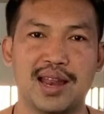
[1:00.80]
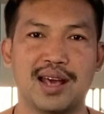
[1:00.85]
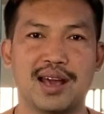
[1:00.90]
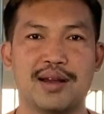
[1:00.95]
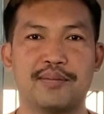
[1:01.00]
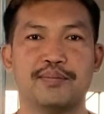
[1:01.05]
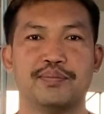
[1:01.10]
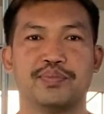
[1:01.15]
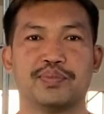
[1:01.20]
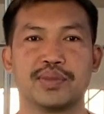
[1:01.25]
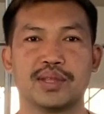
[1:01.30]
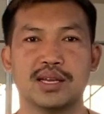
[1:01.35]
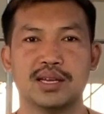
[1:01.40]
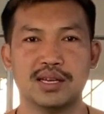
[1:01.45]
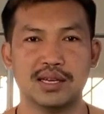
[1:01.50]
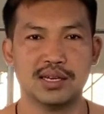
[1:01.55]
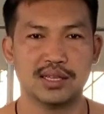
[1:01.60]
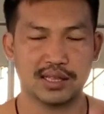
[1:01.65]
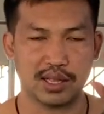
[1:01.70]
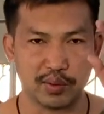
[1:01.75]
นะครับ
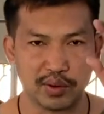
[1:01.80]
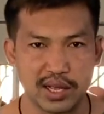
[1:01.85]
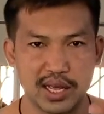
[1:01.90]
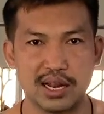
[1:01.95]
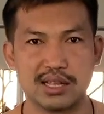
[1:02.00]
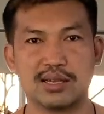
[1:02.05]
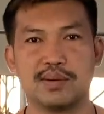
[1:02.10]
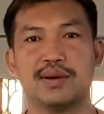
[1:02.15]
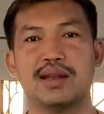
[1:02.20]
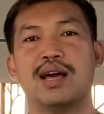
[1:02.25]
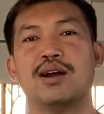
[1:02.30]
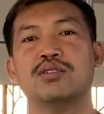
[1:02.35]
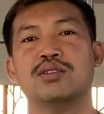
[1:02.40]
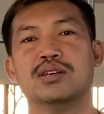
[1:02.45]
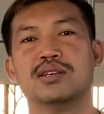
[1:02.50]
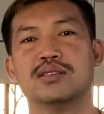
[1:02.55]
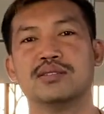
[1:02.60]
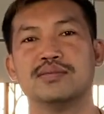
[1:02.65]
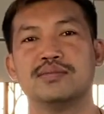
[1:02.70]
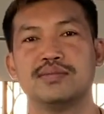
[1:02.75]
แต่วันนี้เราจะมาเล่า
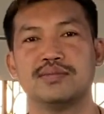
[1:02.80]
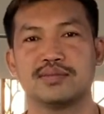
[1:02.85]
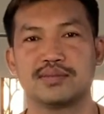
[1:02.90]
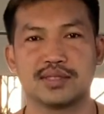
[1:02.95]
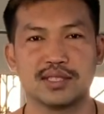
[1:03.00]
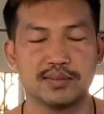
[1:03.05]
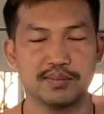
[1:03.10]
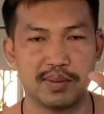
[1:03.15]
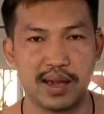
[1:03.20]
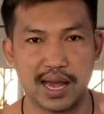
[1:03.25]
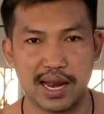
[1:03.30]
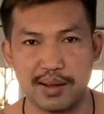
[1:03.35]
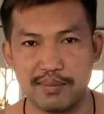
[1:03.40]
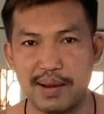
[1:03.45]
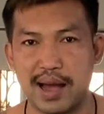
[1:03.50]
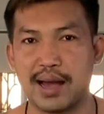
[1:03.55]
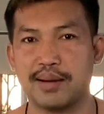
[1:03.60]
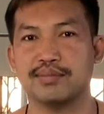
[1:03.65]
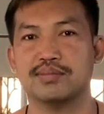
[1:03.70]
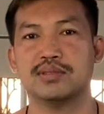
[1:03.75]
ถึงแพ้รับ
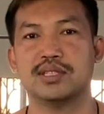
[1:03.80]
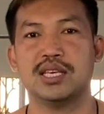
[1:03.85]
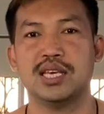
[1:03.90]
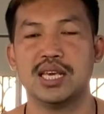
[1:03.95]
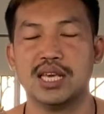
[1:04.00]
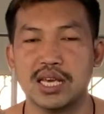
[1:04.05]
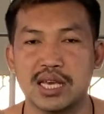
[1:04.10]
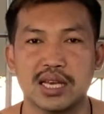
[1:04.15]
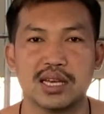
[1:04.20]
บาปที่